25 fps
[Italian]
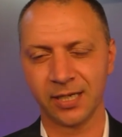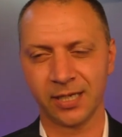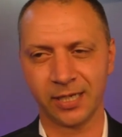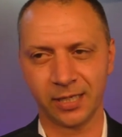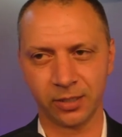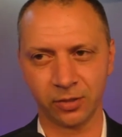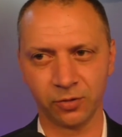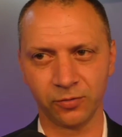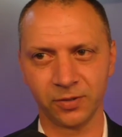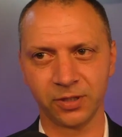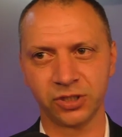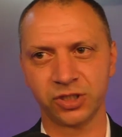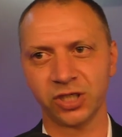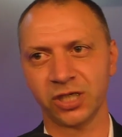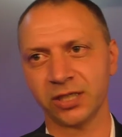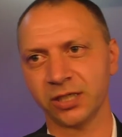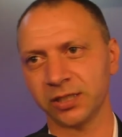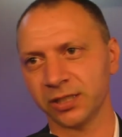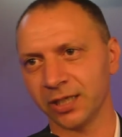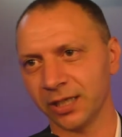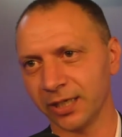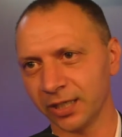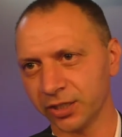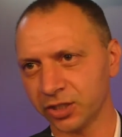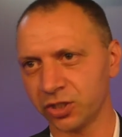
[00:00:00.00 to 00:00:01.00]
è dove
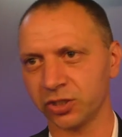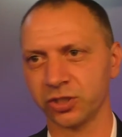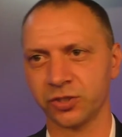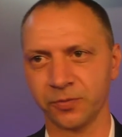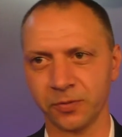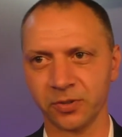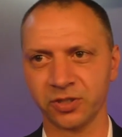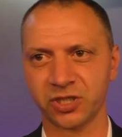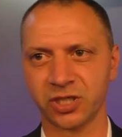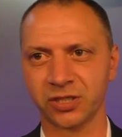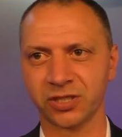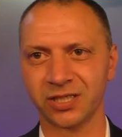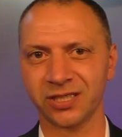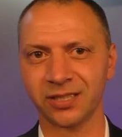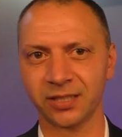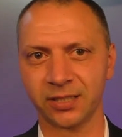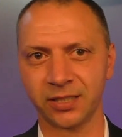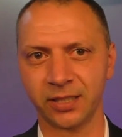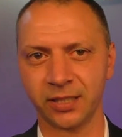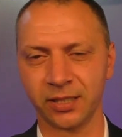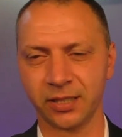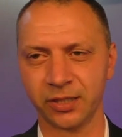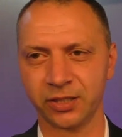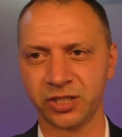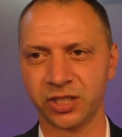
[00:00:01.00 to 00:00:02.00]
Gianni D'Alessio si possa
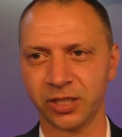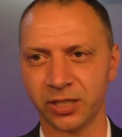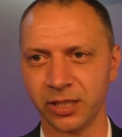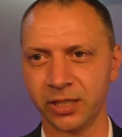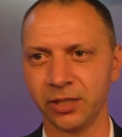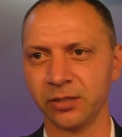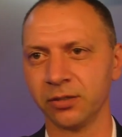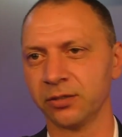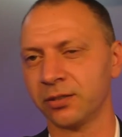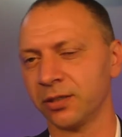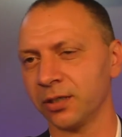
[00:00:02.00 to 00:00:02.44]
sentire sereno